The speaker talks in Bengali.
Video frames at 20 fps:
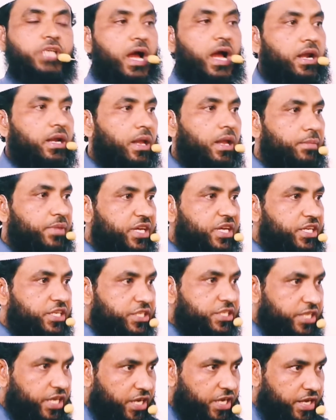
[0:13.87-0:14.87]
জাহান্নামকে
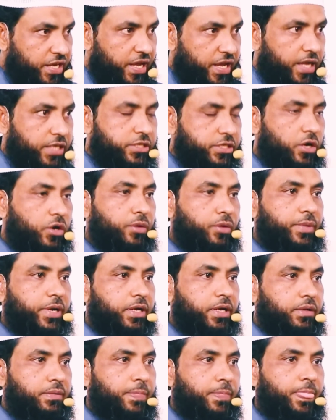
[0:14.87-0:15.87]
টেনে নিয়ে আসা
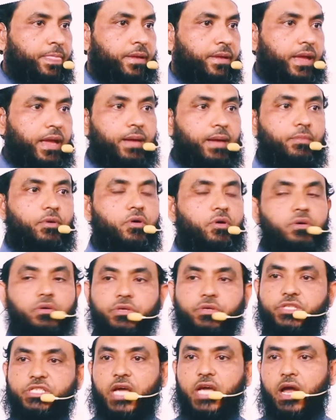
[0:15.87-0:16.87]
হবে এবং
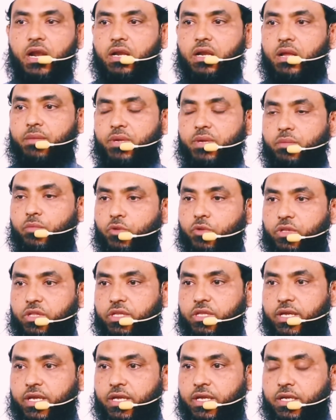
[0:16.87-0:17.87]
জাহান্নামের
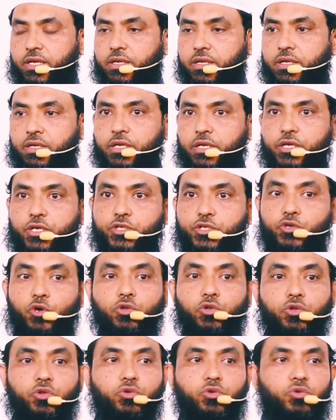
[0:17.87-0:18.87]
মধ্যে
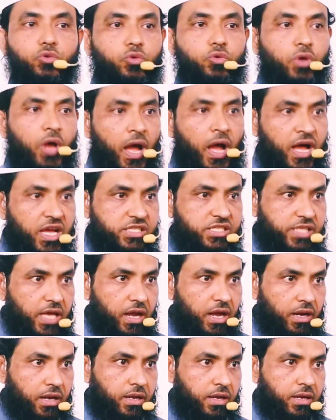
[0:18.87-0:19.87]
সত্তর
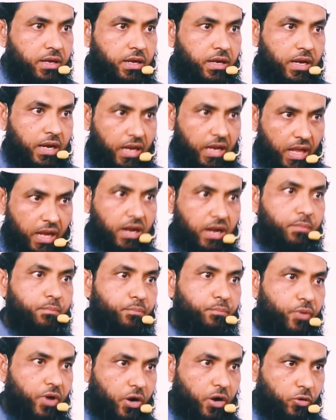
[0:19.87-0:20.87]
হাজার লাগাম
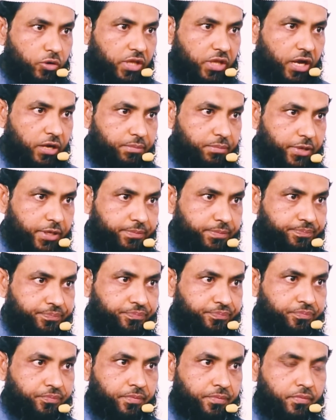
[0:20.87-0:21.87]
পরানো থাকবে
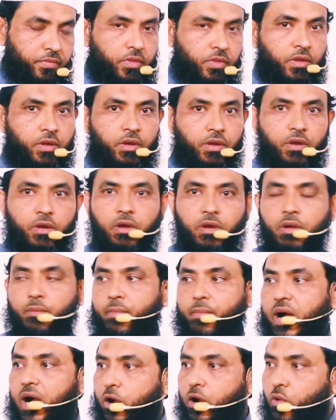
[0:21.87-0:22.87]

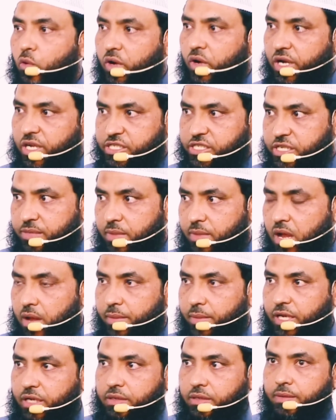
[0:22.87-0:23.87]
মা করলে
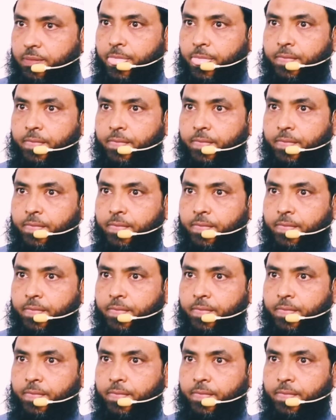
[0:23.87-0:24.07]
জিমামিন